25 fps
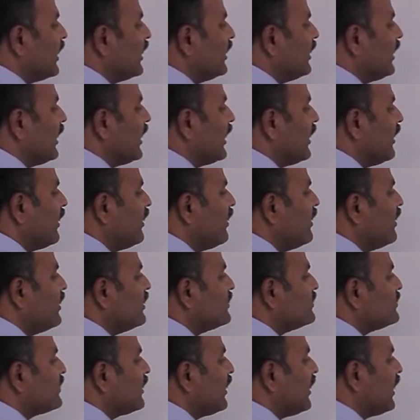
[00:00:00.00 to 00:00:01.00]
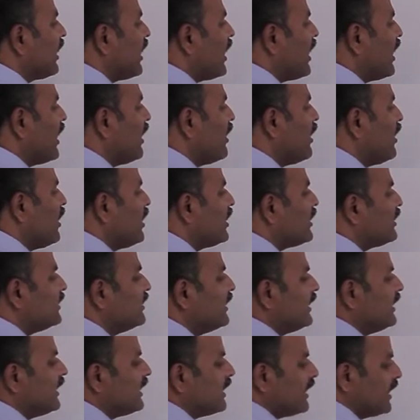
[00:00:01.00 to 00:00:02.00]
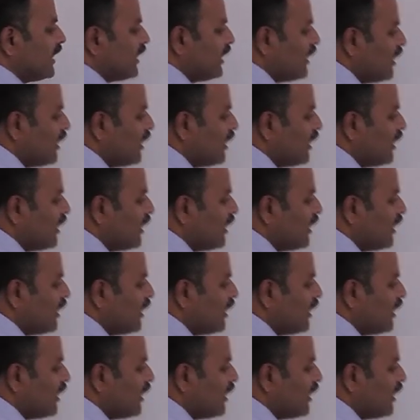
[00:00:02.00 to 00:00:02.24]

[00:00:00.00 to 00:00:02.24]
అంటే జనరల్గా దీన్ని